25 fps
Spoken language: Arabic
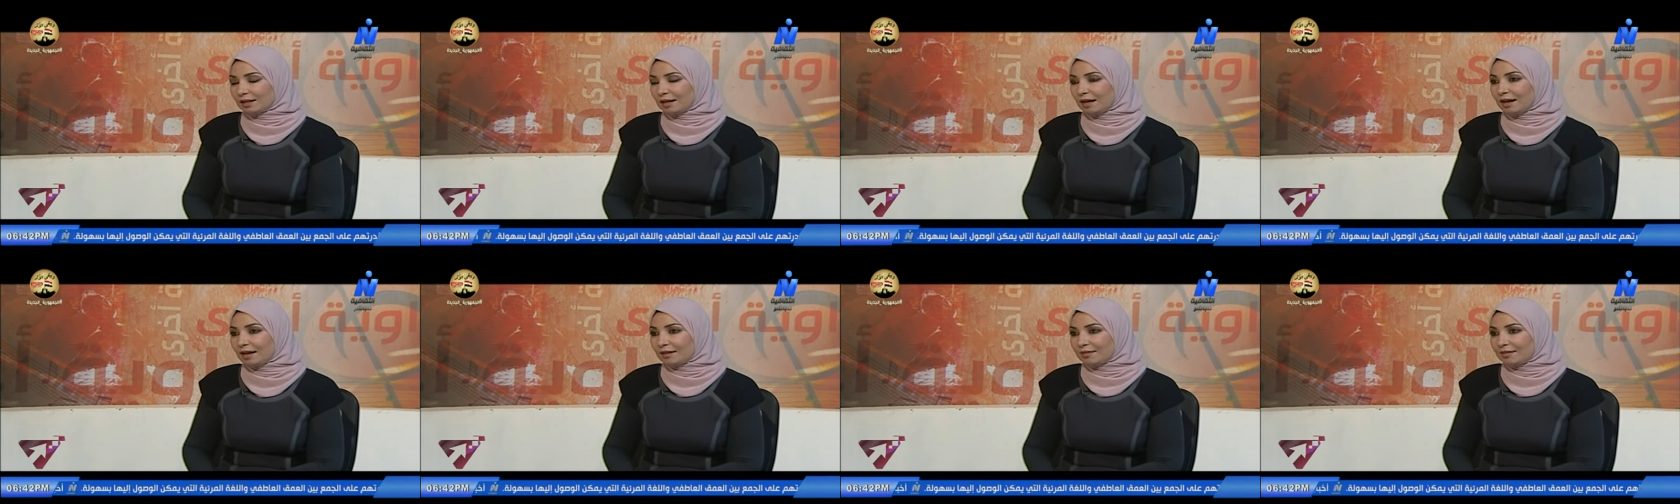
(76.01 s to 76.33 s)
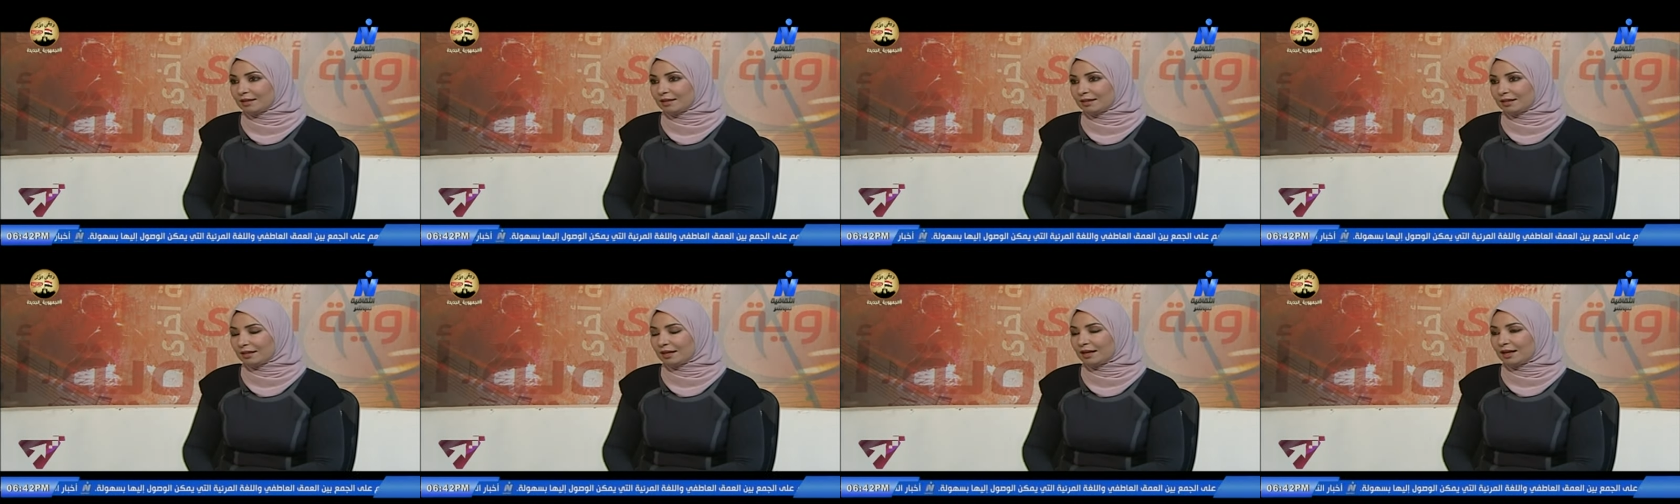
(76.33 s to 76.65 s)

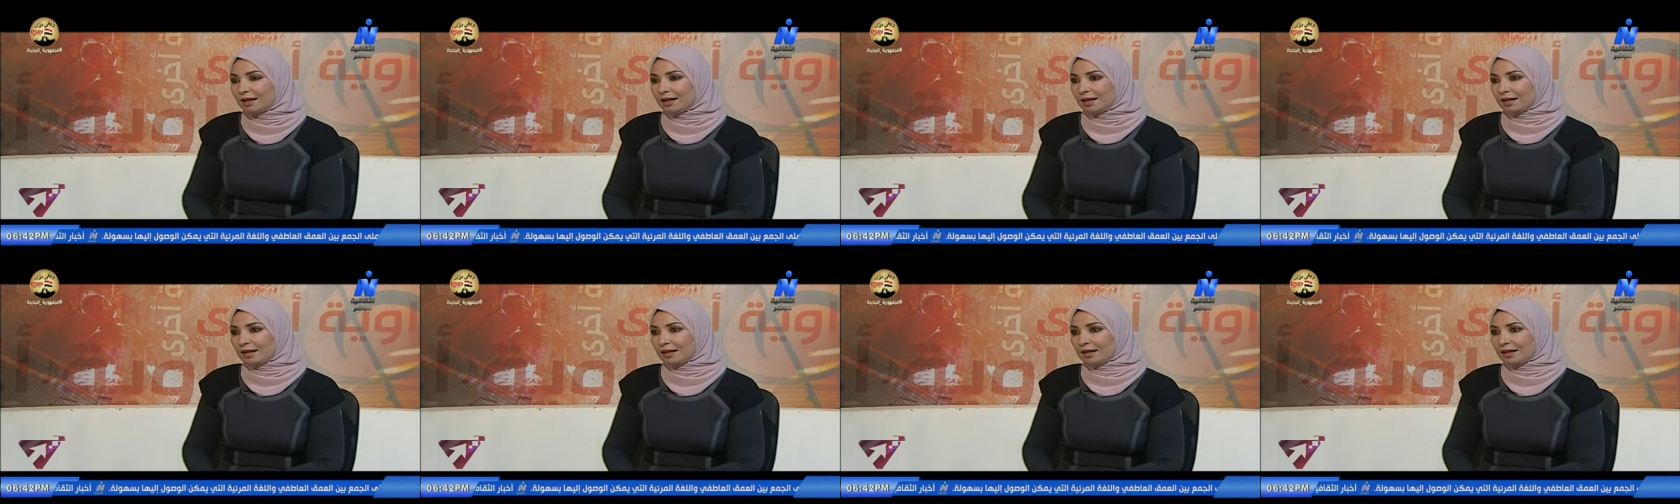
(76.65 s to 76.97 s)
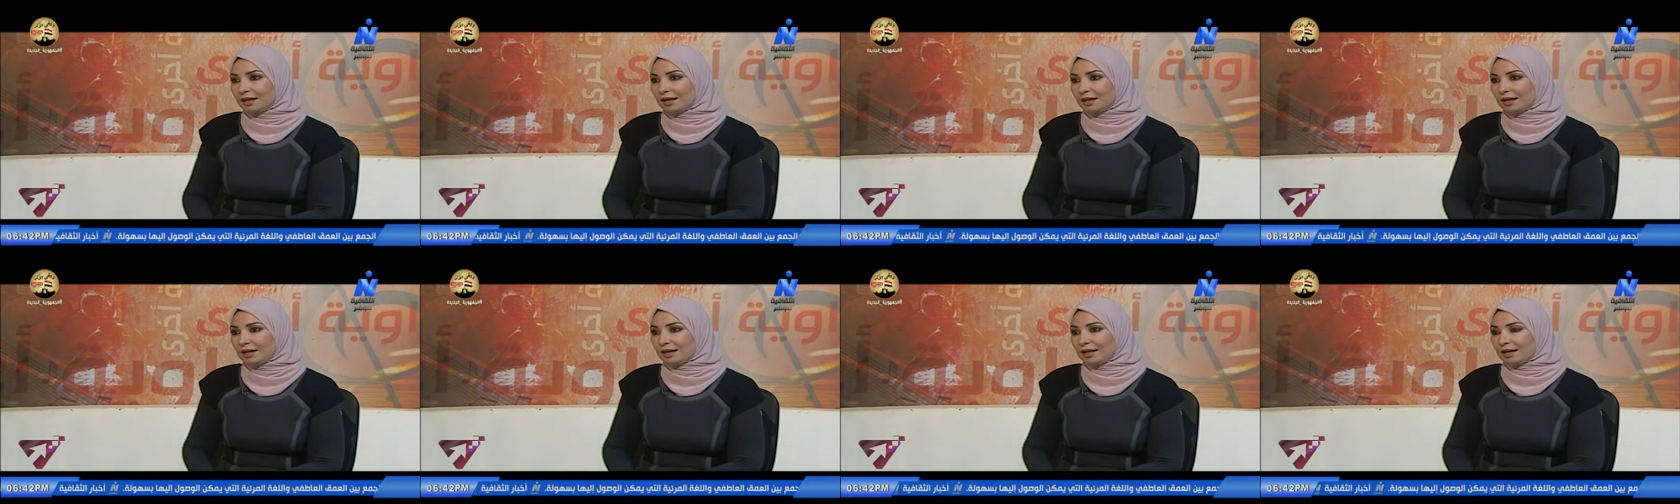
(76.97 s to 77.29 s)
هذه
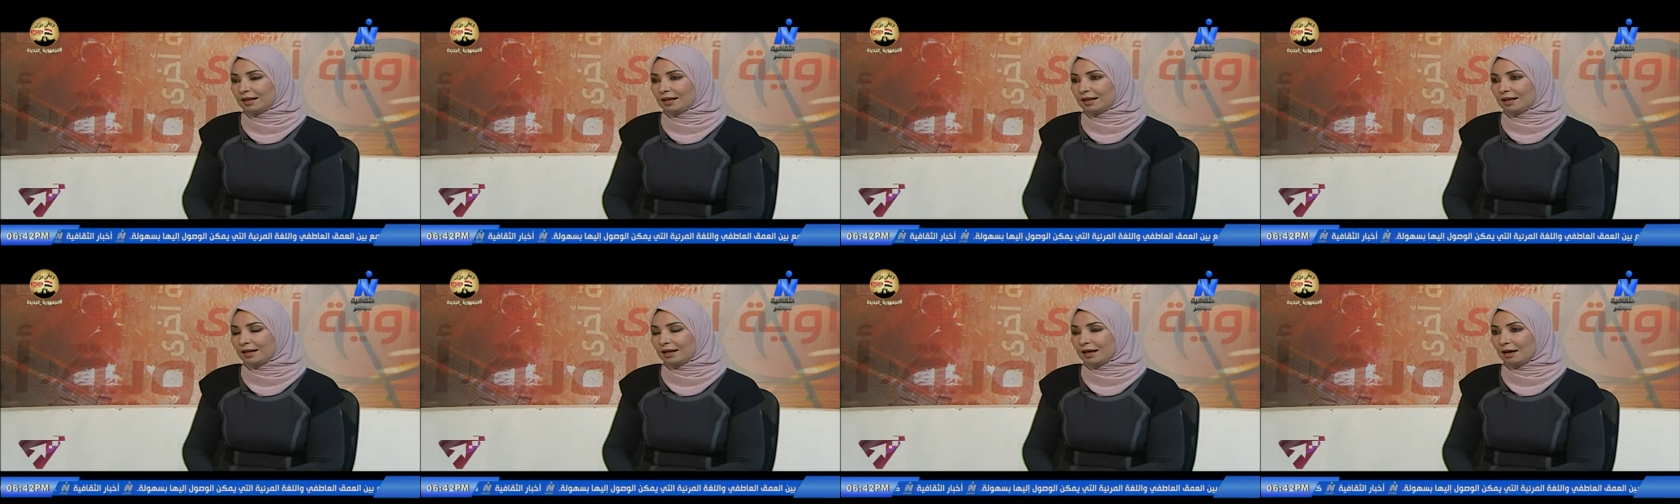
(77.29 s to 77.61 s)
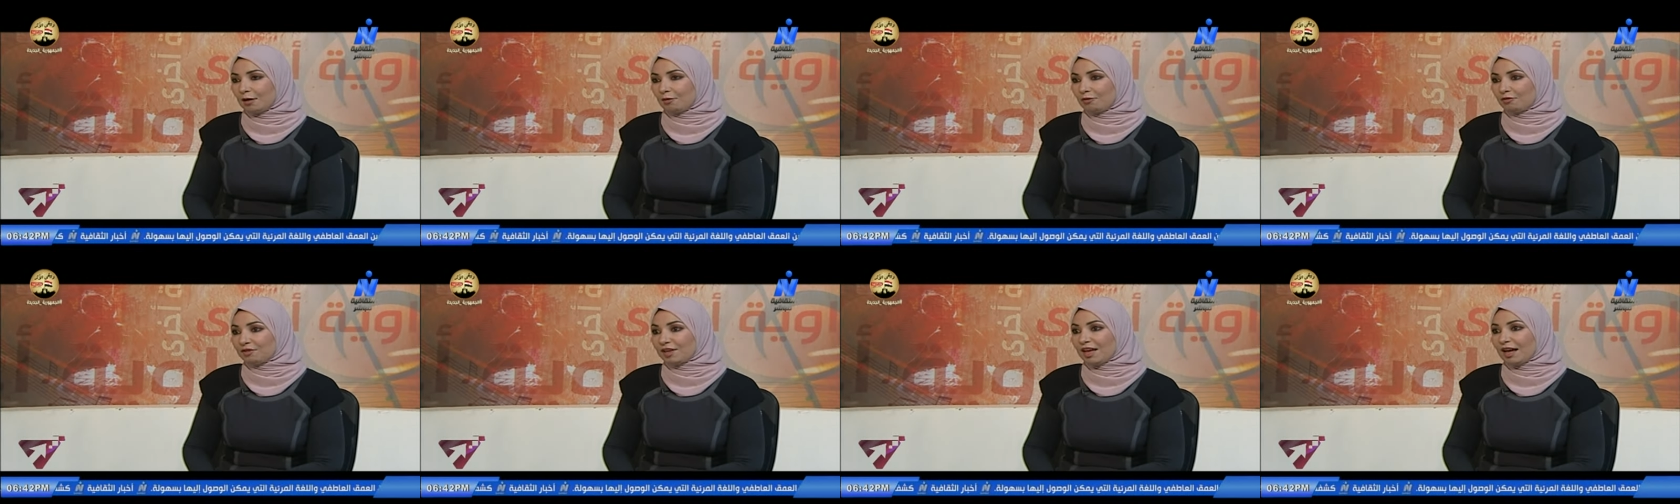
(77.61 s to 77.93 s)
آه، آه،
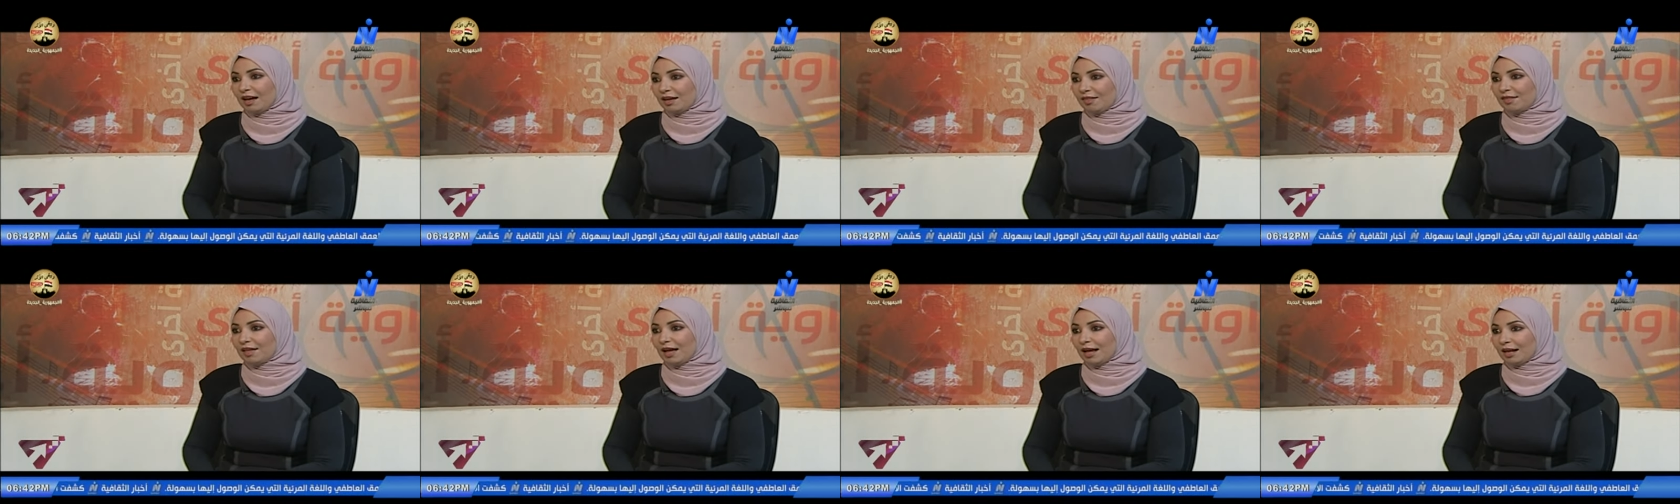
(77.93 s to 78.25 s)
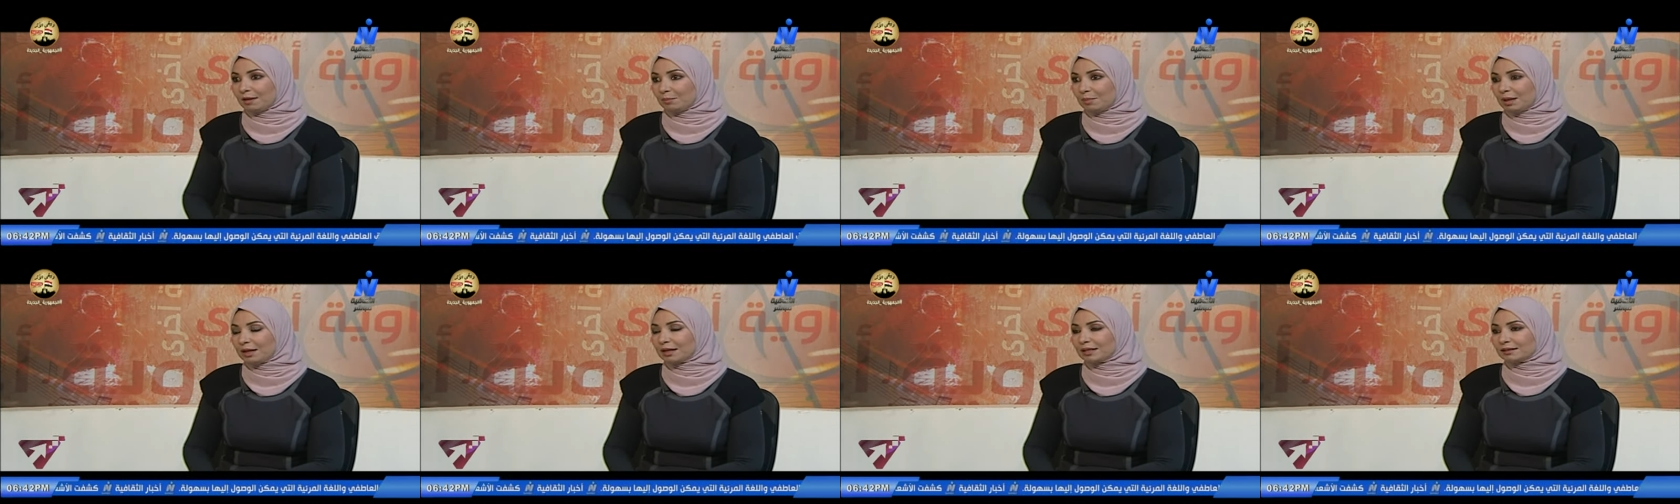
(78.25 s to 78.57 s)
أو في هذا
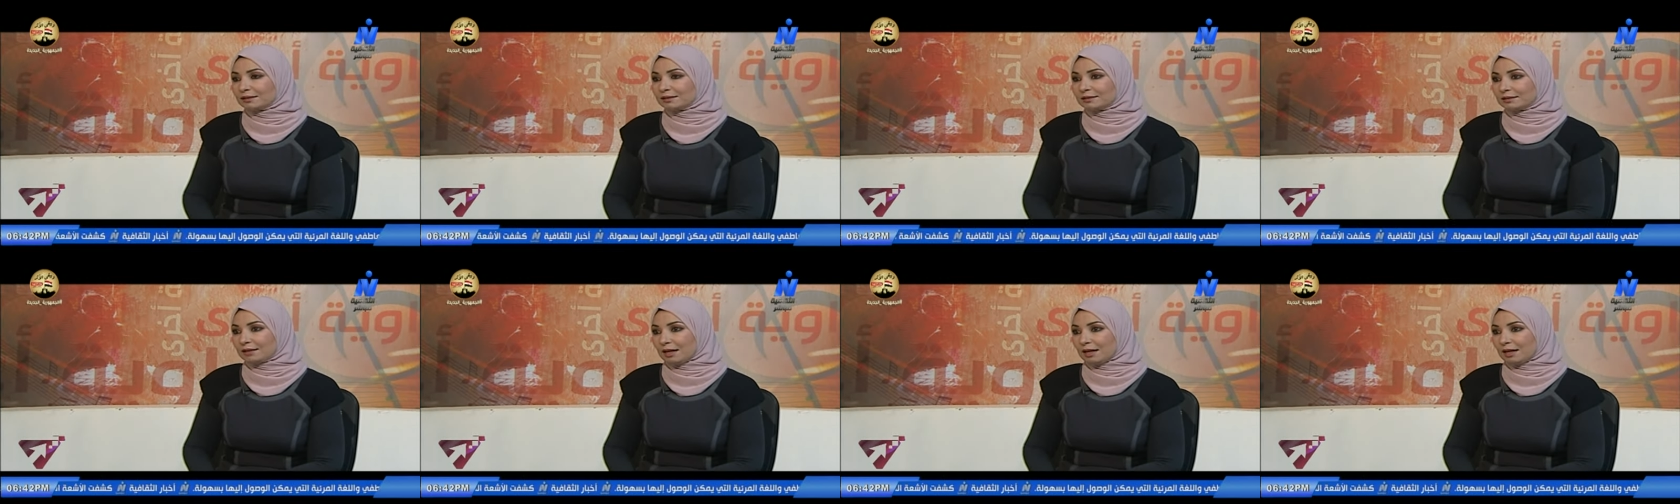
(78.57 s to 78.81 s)
البلد